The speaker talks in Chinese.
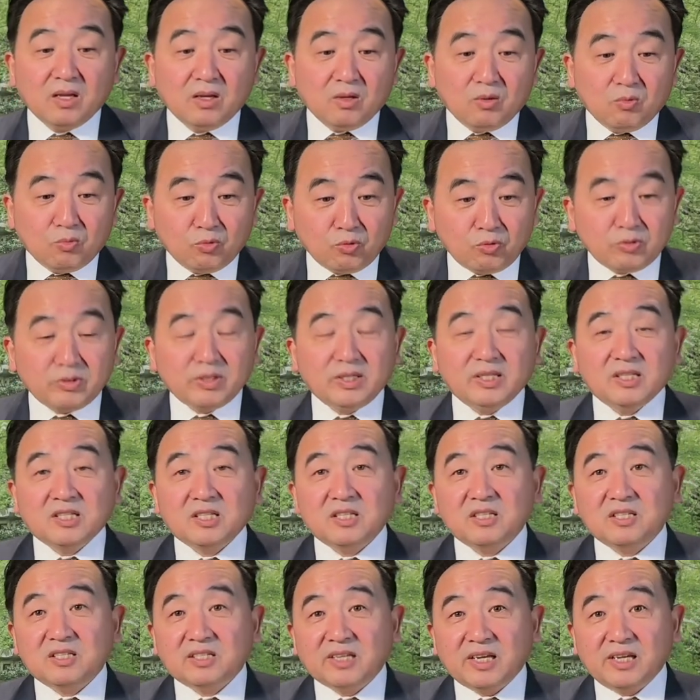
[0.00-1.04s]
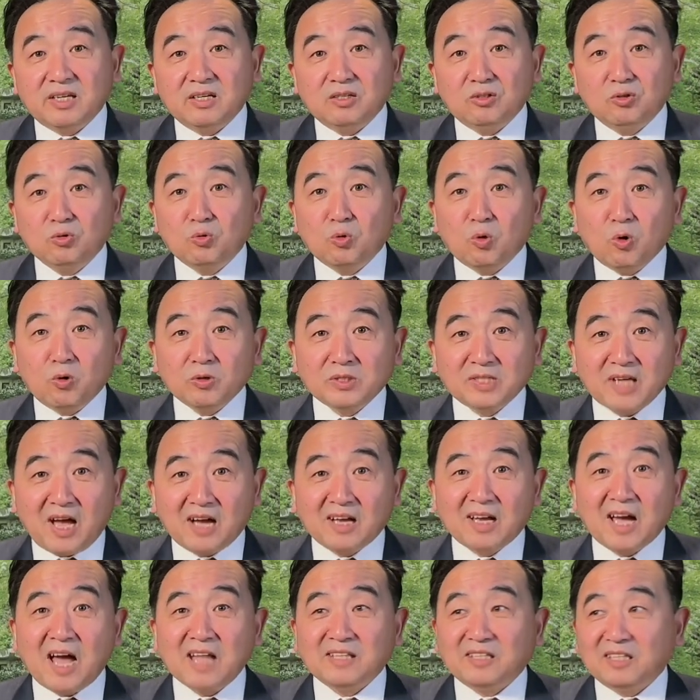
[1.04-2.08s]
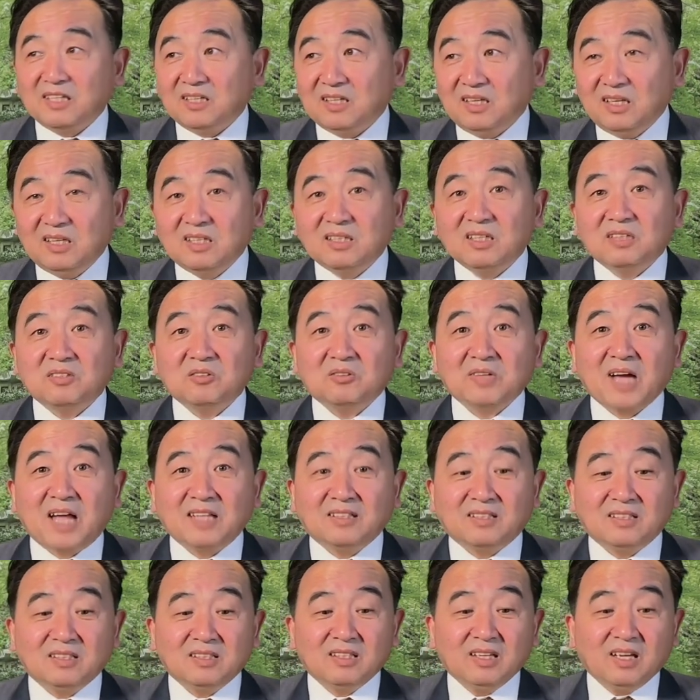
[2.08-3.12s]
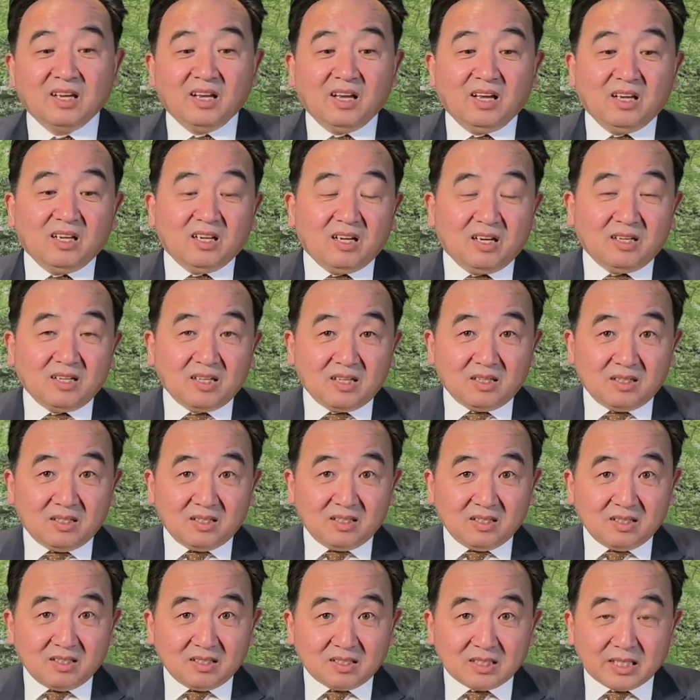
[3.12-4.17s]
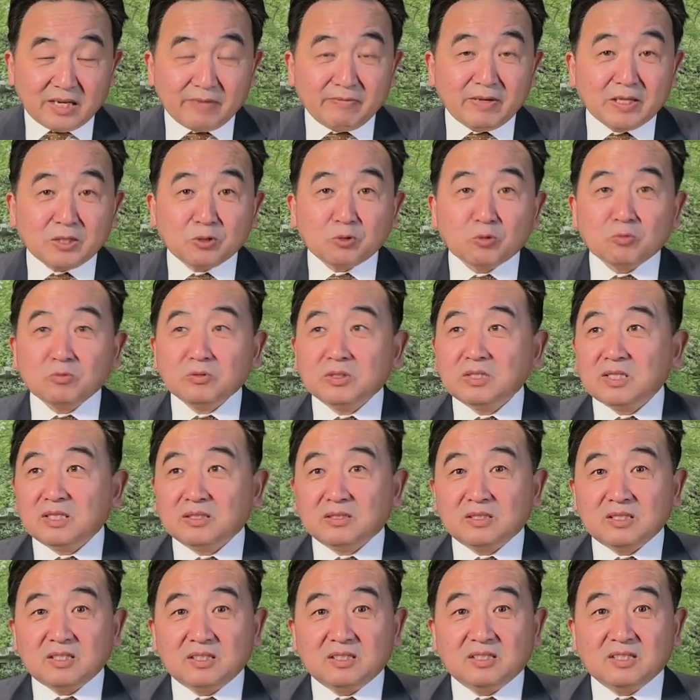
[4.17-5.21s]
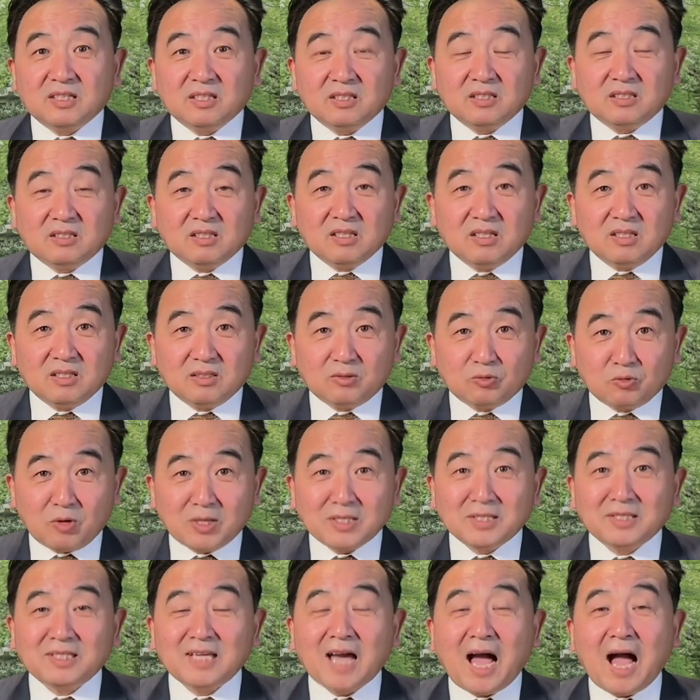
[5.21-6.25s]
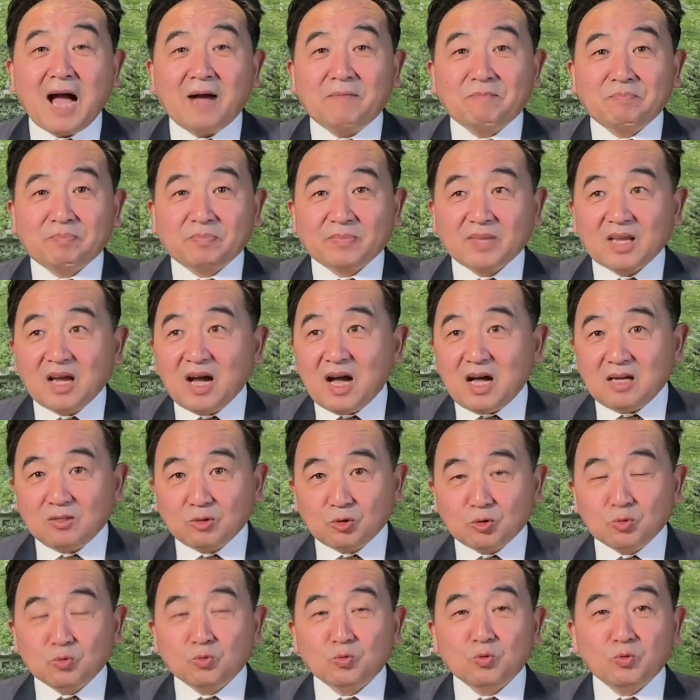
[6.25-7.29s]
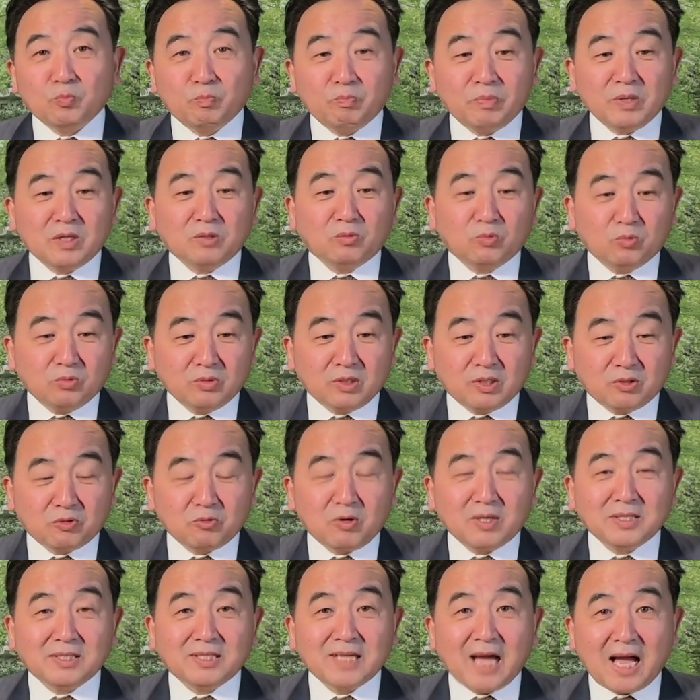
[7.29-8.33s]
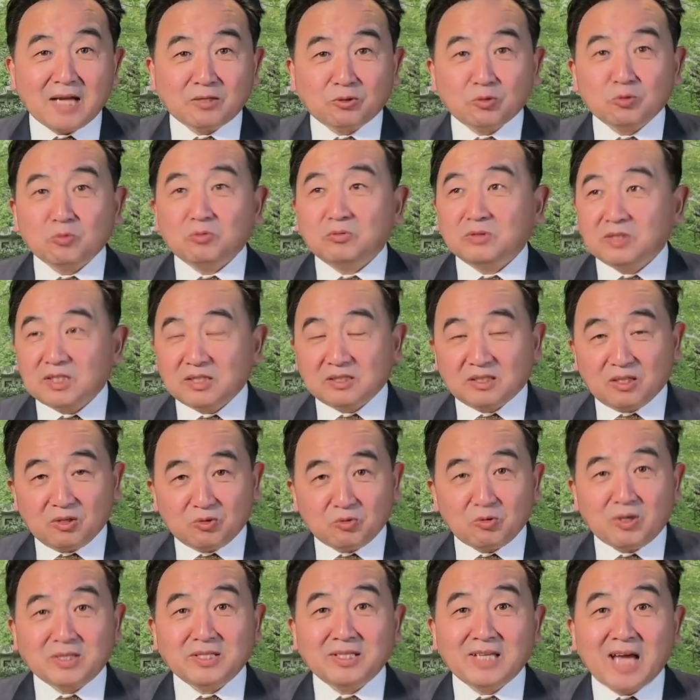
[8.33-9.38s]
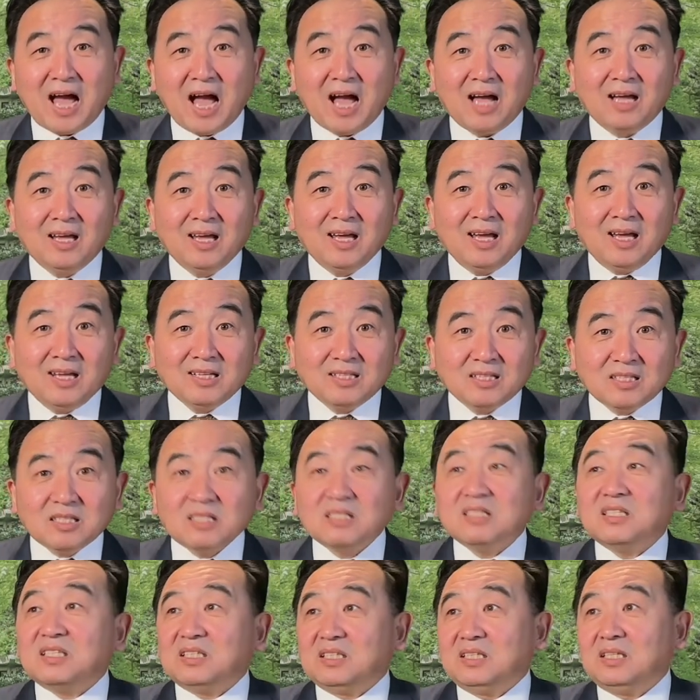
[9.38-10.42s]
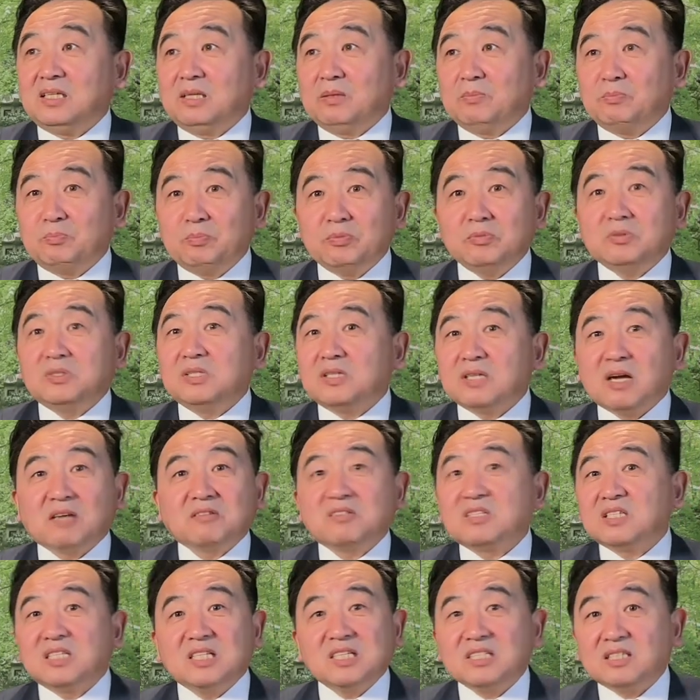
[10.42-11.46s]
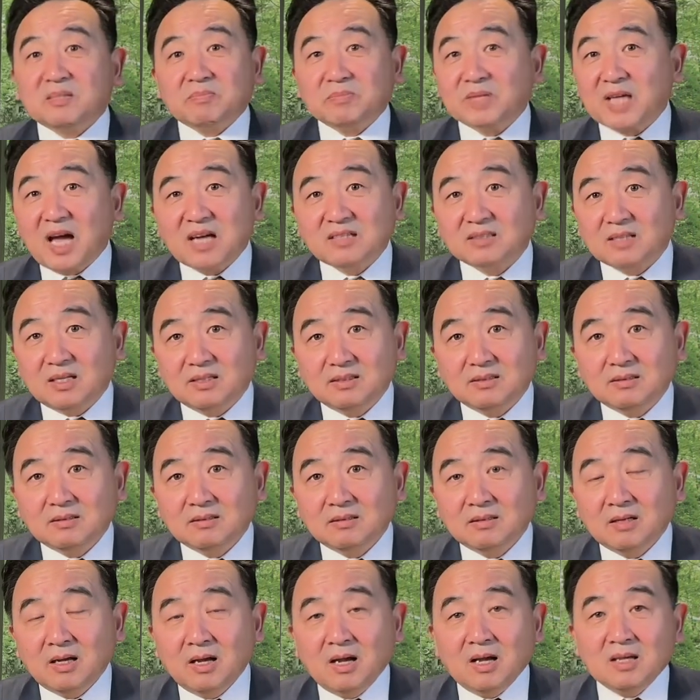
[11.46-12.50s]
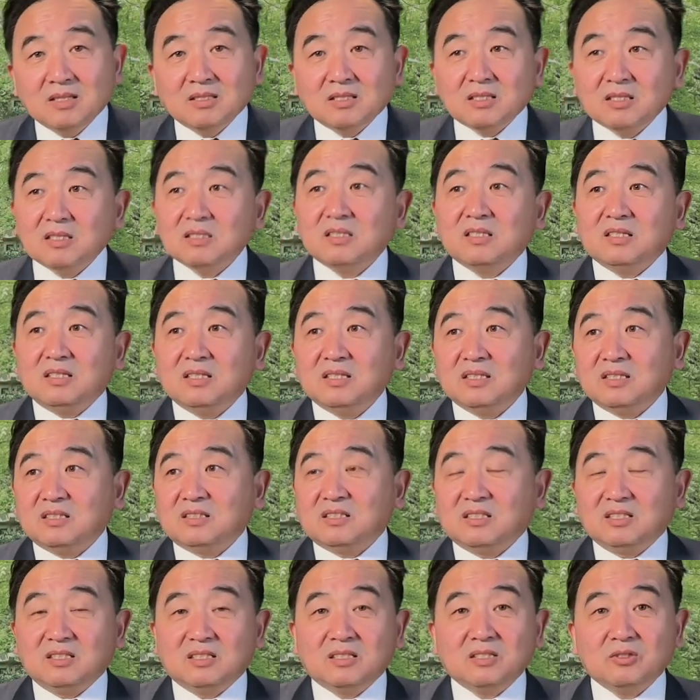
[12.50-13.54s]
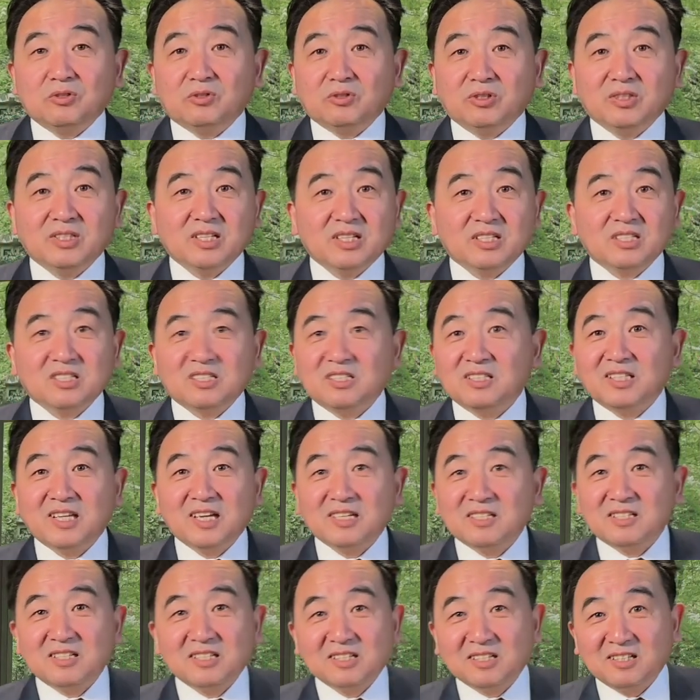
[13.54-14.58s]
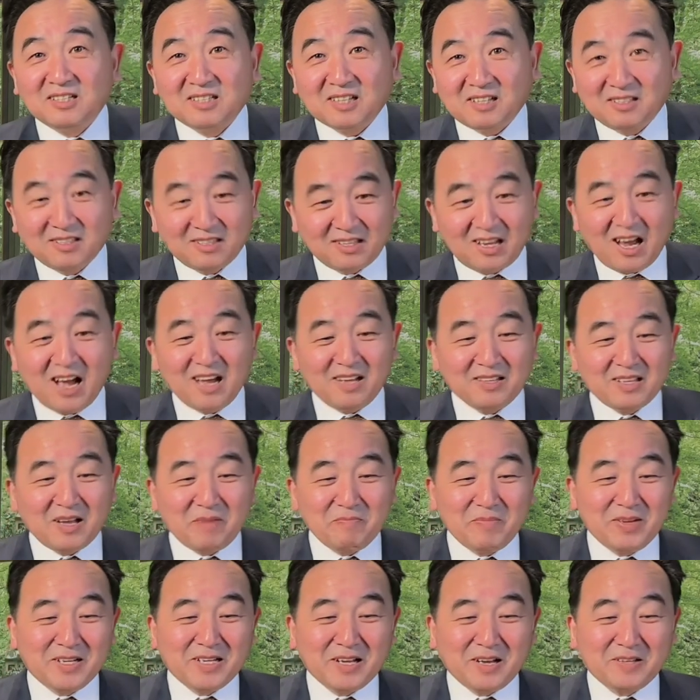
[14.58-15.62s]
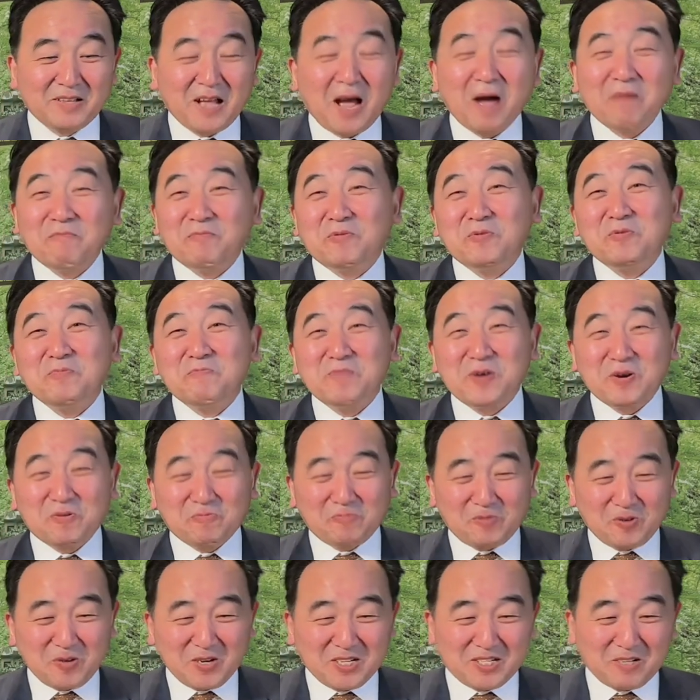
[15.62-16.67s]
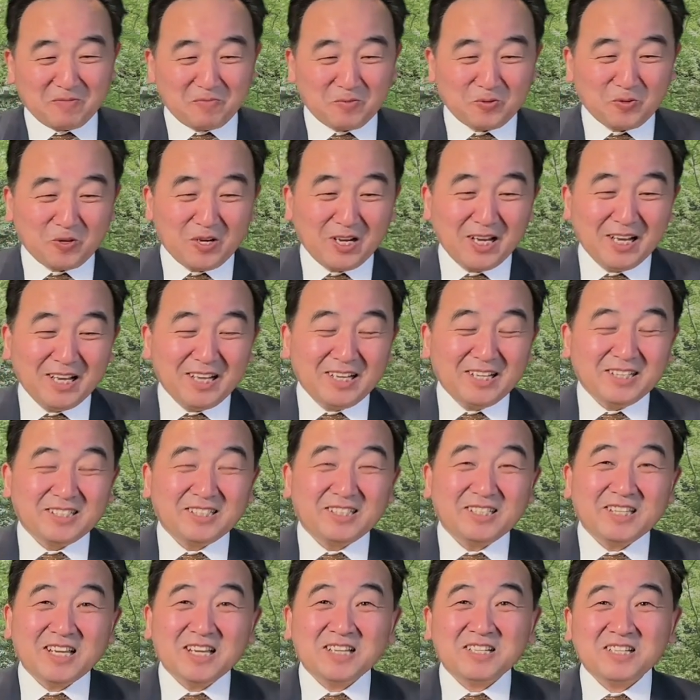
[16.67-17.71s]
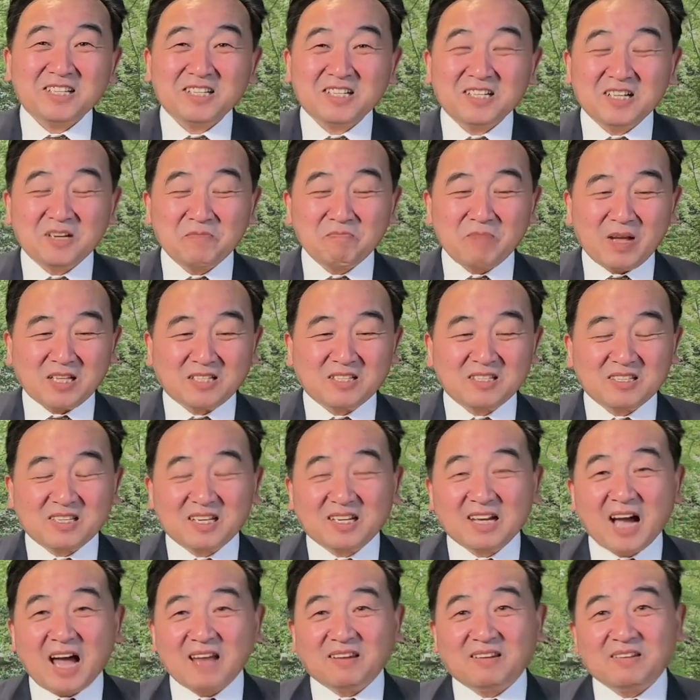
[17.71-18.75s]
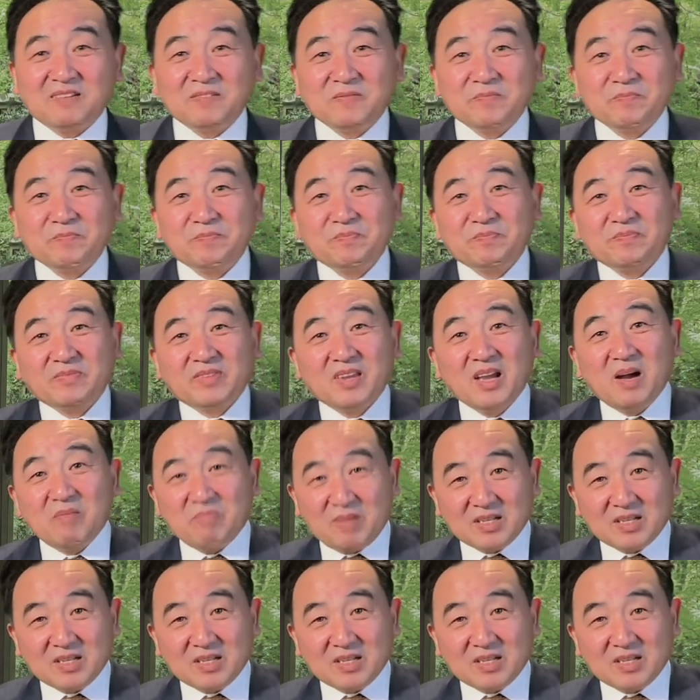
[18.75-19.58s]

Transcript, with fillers: 无论你是谁，如果我想干你，立刻就干你。而这位重症室的专家啊，中共病毒的专家、重症的专家，自己不知道自己怎么阳的。自己只是觉得时间是个神，他他没他不没不会这么说，时间是个人把自己干了，啊，把